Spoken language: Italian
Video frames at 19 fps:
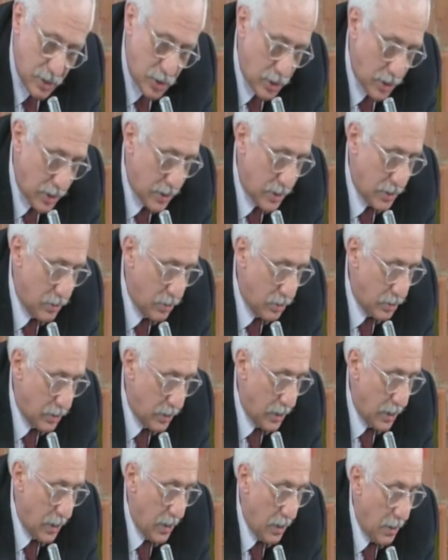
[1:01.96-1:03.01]
del
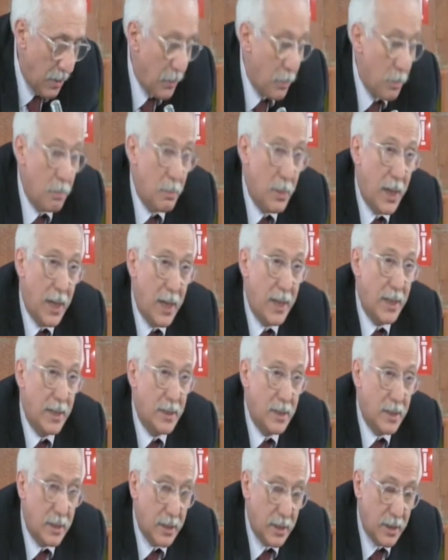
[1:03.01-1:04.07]
ricercatore, ma
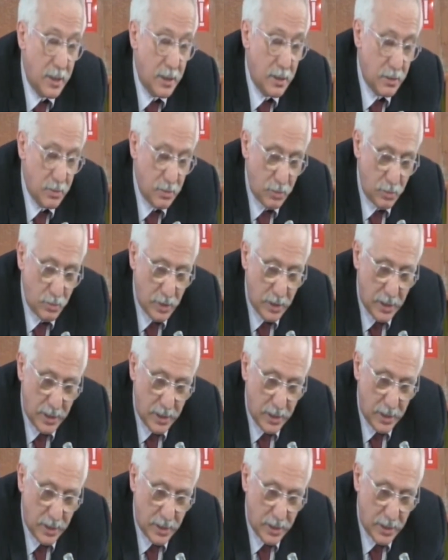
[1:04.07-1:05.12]
anche
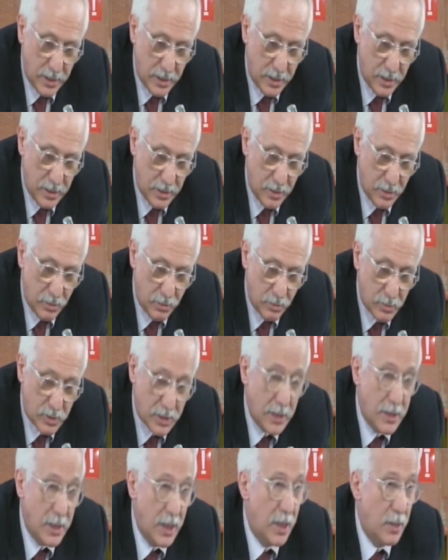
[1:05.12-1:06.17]
una, un
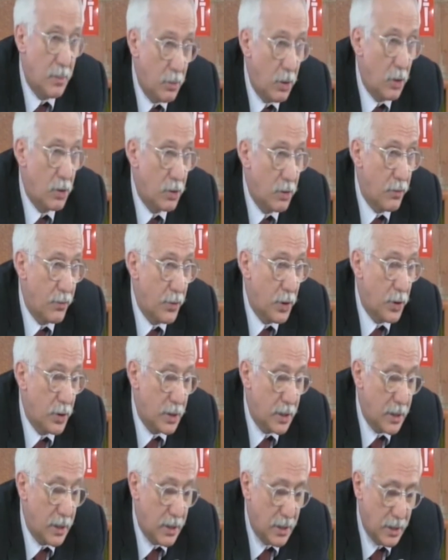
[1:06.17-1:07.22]
segnale molto
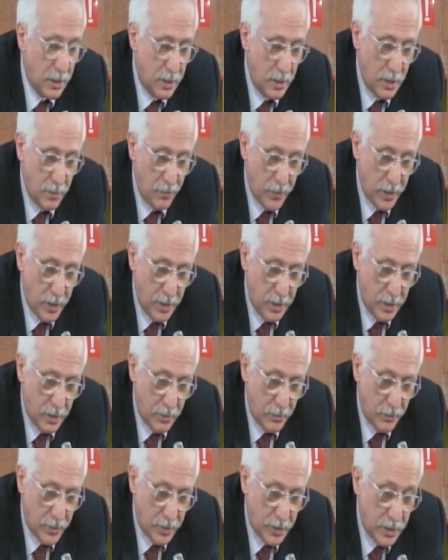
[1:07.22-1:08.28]
forte
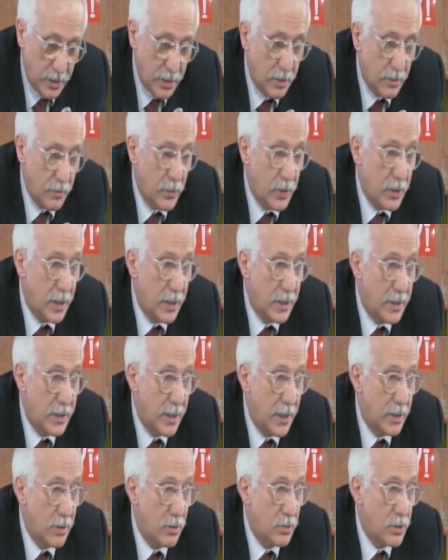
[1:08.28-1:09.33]
di
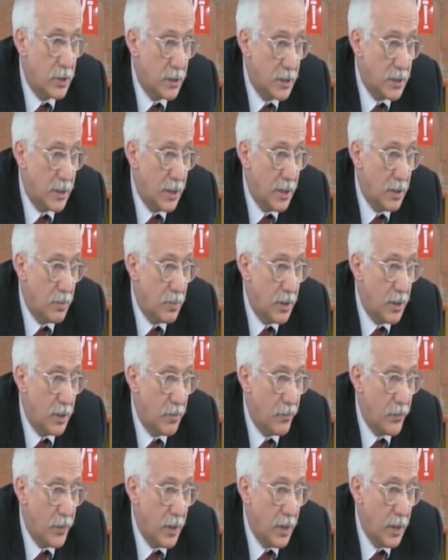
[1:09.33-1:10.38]
vitalità di un
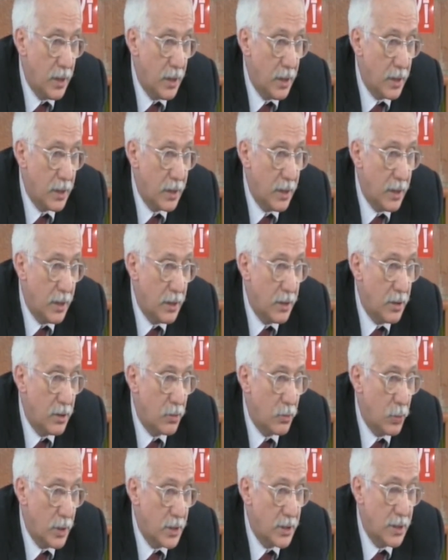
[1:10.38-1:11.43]
sistema che
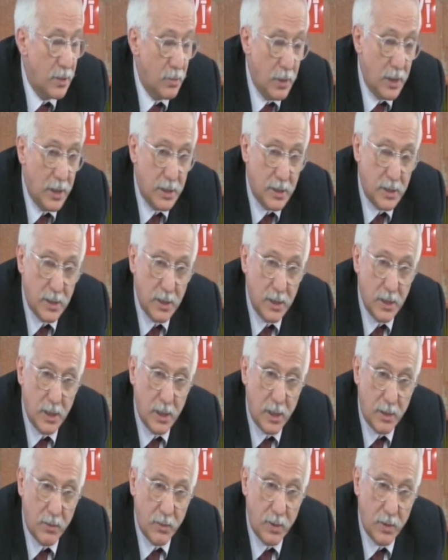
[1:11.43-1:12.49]
in questi mesi
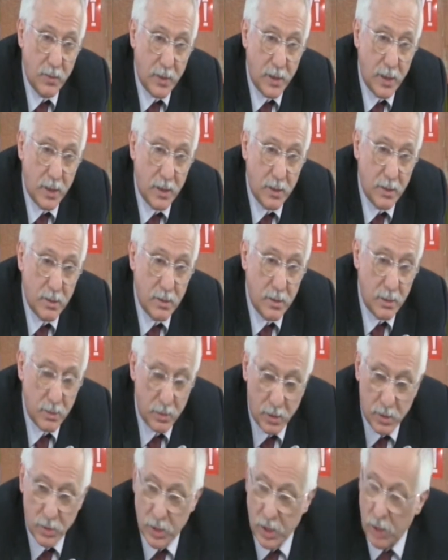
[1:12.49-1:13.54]
aveva, eh,
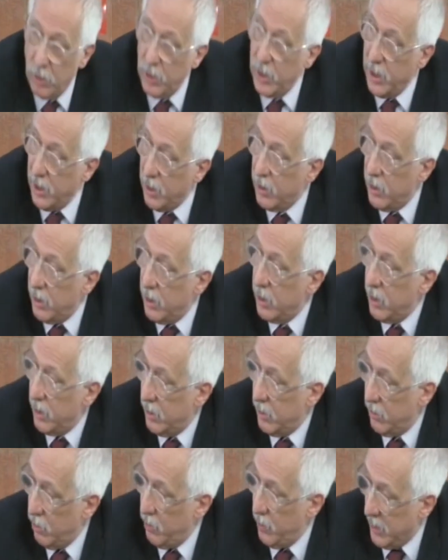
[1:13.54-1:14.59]
non te lo nego,
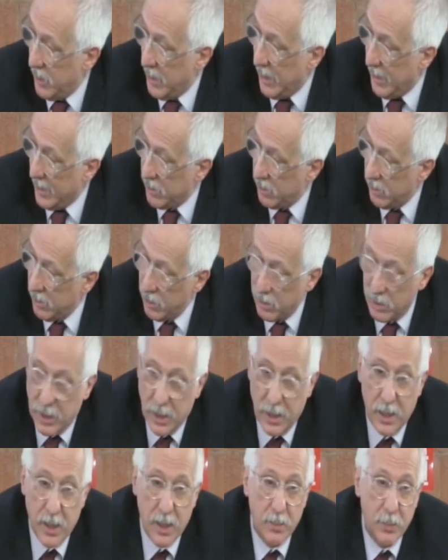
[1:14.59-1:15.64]
eh, dubitato
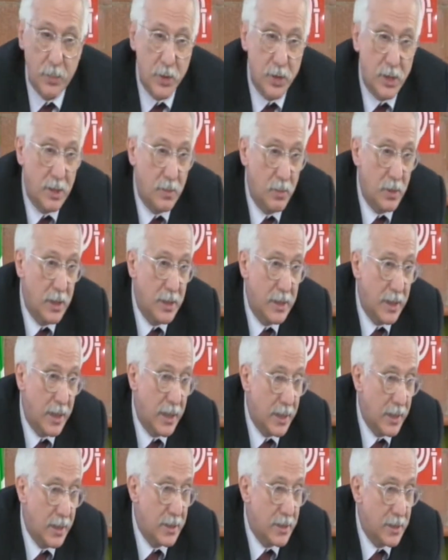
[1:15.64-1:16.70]
della possibilità
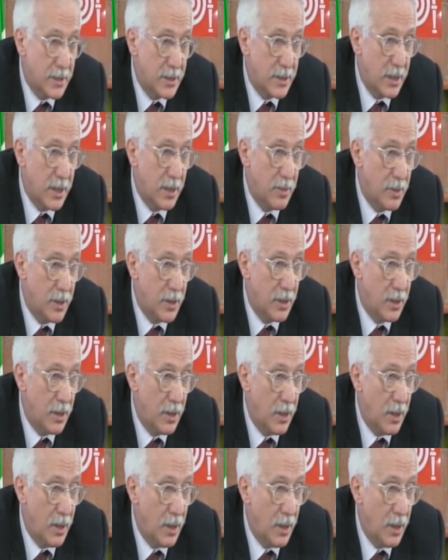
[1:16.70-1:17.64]
che il sistema